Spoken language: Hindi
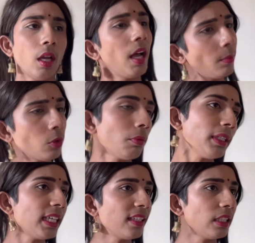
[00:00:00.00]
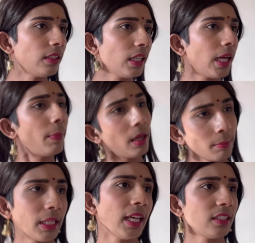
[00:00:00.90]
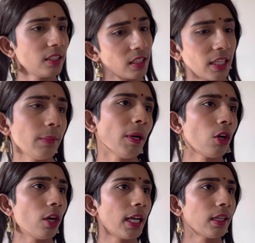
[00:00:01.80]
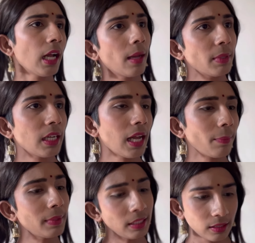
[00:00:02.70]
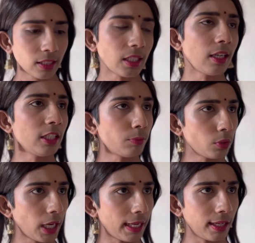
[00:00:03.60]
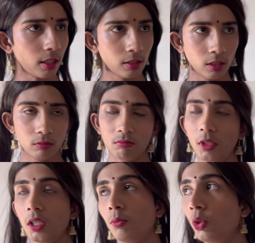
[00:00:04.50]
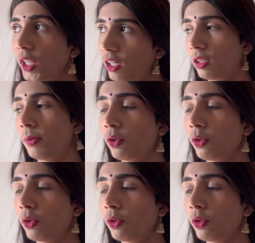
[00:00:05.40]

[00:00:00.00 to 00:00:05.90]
हमको बता देते आप हम बना देते कढ़ी पकौड़ा खामखा आपने इतना तकलीफ उठाया हमको डांट भी